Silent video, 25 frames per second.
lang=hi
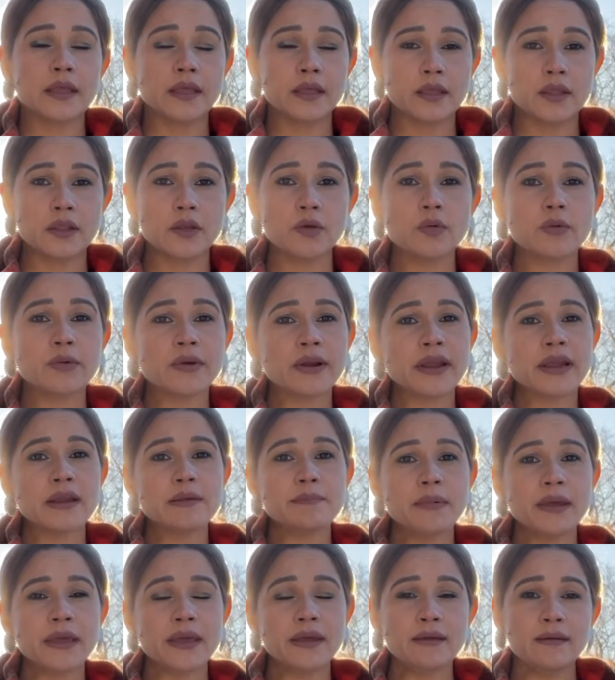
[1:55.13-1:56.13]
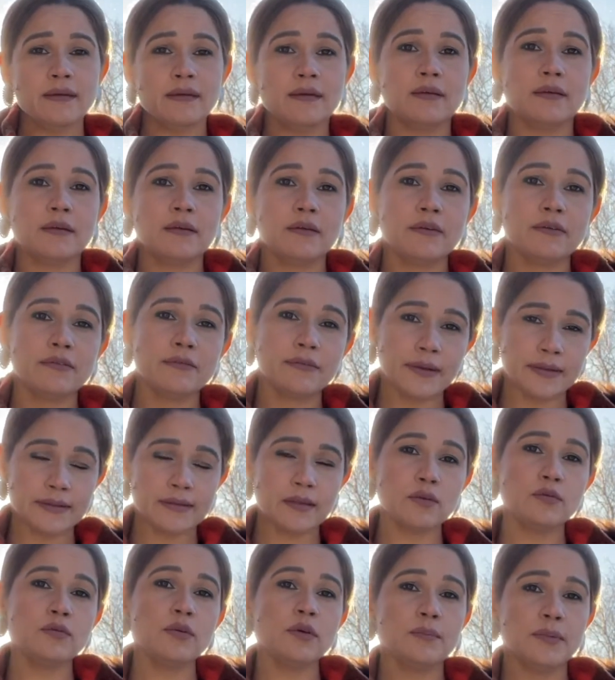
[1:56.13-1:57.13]
यूक्रेन में फंसे
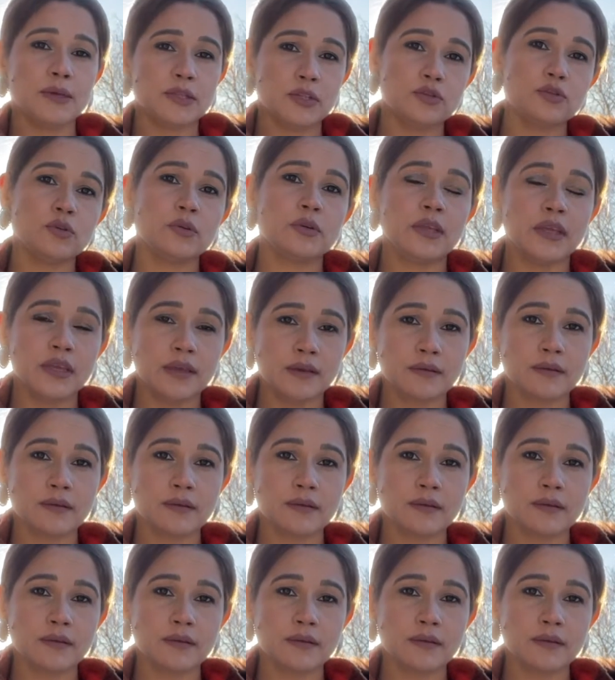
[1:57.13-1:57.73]
हुए बच्चों की